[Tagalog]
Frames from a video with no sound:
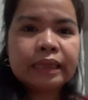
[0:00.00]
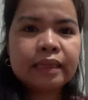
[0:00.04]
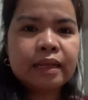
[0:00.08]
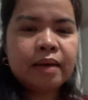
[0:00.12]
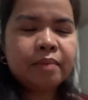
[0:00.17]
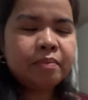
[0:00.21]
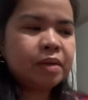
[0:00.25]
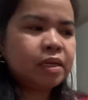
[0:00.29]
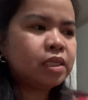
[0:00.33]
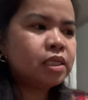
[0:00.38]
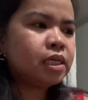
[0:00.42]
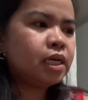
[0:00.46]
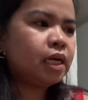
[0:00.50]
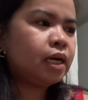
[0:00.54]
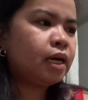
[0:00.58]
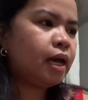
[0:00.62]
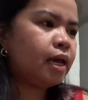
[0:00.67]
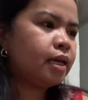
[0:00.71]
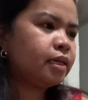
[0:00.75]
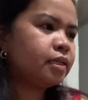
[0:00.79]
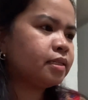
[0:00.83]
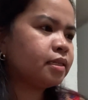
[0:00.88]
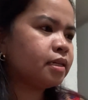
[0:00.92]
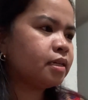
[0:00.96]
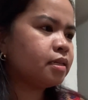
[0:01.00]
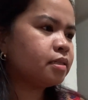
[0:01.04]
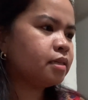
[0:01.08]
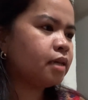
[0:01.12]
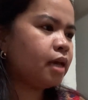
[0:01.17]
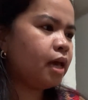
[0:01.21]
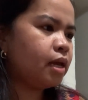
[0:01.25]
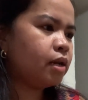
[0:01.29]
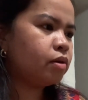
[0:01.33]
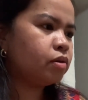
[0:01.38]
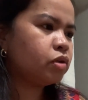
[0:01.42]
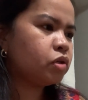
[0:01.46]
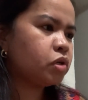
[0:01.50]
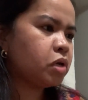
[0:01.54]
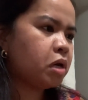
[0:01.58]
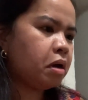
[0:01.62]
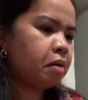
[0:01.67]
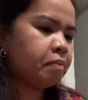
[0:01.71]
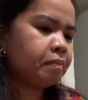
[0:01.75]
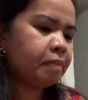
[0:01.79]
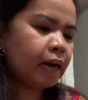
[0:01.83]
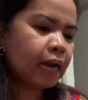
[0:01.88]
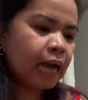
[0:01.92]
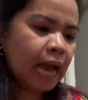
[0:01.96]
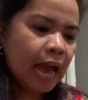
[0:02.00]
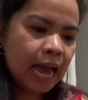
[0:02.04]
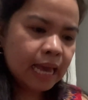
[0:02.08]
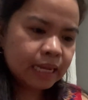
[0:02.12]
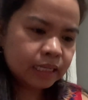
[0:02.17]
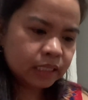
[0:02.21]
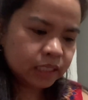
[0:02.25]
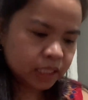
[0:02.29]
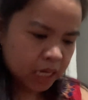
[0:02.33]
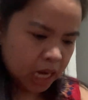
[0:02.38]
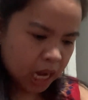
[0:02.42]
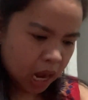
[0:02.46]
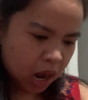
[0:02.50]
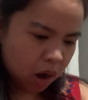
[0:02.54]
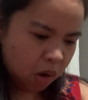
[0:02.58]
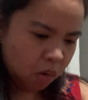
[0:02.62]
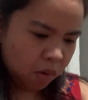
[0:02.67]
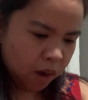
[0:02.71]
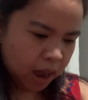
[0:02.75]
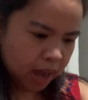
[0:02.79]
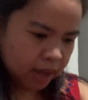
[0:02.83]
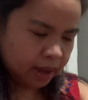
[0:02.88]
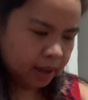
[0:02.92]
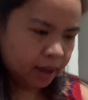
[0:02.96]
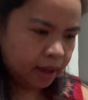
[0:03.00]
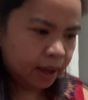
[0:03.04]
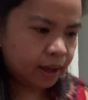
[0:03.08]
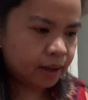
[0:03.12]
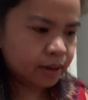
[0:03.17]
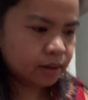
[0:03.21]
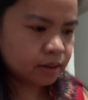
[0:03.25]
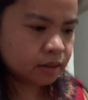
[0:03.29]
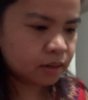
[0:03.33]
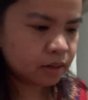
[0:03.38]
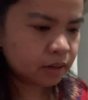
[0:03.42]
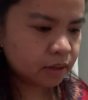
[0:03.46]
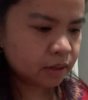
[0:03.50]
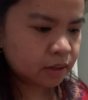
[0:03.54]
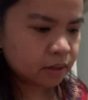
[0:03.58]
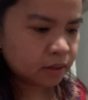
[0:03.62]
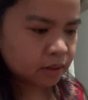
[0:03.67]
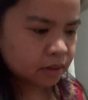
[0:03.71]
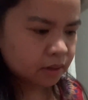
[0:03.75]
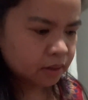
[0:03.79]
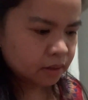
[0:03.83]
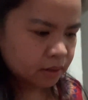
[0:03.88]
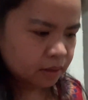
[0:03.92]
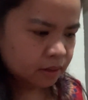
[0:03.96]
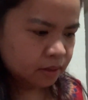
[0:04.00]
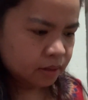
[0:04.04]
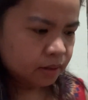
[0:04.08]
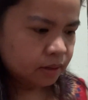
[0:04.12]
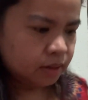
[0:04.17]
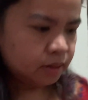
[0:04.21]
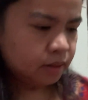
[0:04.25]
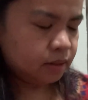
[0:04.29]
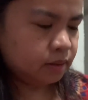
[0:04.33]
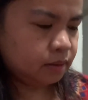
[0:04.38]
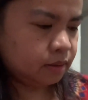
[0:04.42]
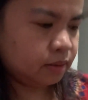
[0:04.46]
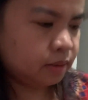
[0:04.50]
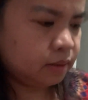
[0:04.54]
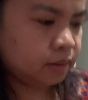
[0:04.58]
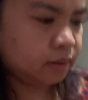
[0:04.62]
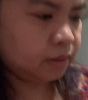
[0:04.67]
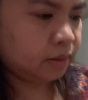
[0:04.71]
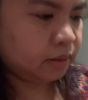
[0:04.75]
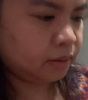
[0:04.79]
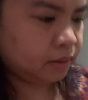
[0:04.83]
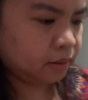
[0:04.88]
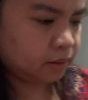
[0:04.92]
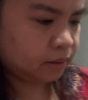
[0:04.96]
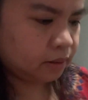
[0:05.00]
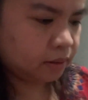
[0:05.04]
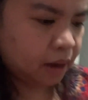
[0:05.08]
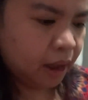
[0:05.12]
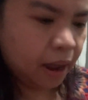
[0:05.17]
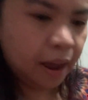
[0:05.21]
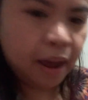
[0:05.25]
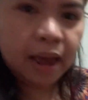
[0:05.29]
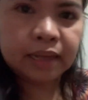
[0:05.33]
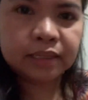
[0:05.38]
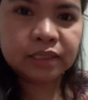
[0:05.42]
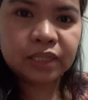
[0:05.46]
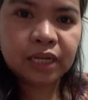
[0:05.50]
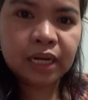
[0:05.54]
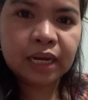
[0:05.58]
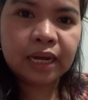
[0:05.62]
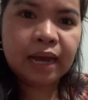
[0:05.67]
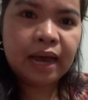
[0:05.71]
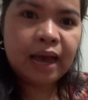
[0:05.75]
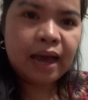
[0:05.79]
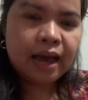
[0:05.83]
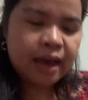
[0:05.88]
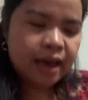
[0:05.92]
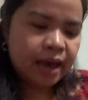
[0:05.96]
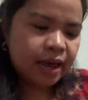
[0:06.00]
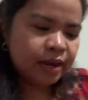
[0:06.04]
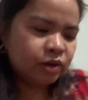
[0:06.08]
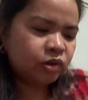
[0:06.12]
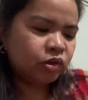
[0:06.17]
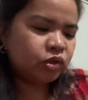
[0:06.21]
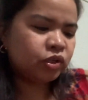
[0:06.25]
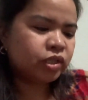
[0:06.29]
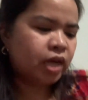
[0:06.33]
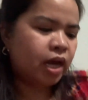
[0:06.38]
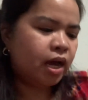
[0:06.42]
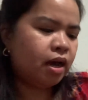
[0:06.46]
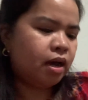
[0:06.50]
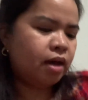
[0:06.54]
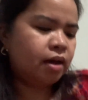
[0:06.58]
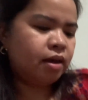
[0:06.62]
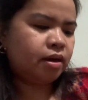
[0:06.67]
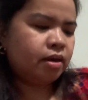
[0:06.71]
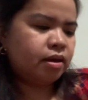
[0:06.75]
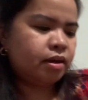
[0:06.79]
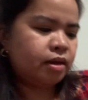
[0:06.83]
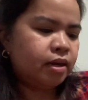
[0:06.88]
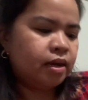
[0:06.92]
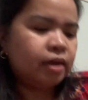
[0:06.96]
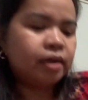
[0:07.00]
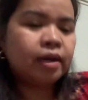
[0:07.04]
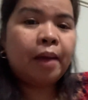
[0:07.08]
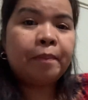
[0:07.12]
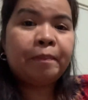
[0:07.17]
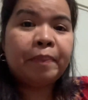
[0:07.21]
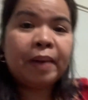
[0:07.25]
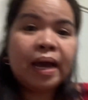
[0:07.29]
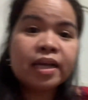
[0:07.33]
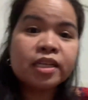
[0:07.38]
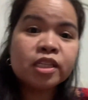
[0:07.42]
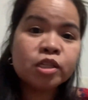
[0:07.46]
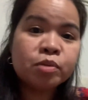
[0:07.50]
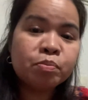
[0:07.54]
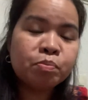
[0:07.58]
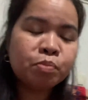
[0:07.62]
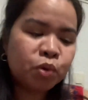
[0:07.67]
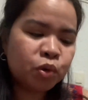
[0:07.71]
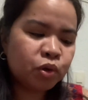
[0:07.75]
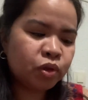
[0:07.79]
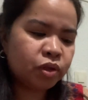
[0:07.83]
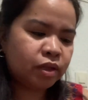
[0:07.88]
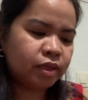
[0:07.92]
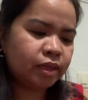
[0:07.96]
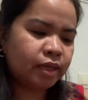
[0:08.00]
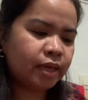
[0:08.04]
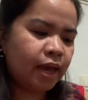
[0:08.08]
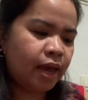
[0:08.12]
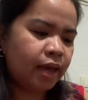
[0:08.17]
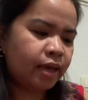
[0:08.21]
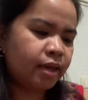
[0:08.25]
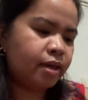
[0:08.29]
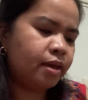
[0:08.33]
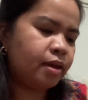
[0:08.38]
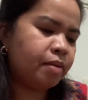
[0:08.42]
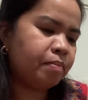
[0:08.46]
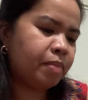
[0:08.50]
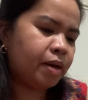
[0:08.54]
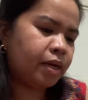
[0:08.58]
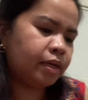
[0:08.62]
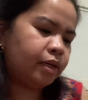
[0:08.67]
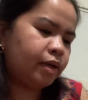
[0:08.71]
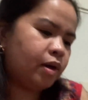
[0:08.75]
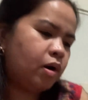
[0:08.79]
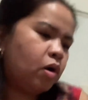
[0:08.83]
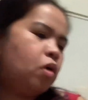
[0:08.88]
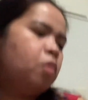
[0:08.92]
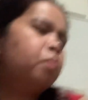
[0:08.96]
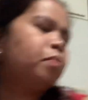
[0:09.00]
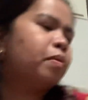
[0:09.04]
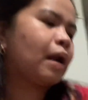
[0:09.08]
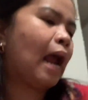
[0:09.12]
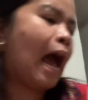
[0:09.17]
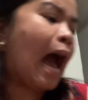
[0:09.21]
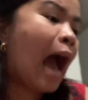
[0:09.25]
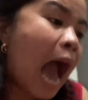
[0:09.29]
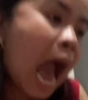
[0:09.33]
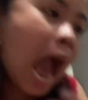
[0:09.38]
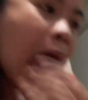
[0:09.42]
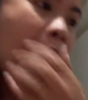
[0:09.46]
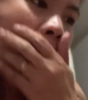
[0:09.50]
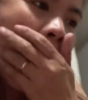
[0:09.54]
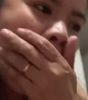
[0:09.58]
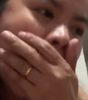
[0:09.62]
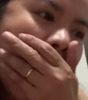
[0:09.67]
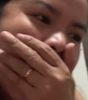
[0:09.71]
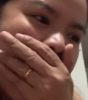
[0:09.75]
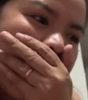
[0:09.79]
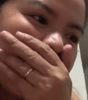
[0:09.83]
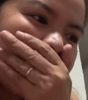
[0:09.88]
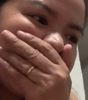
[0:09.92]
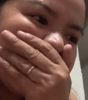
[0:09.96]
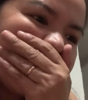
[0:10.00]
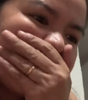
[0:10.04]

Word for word: naman siya, guys, kasi ano siya, magaan siya hawakan. Eh, wow, wow. At saka, ano siya, napaka-smooth niya eh, maniobra. Yeah.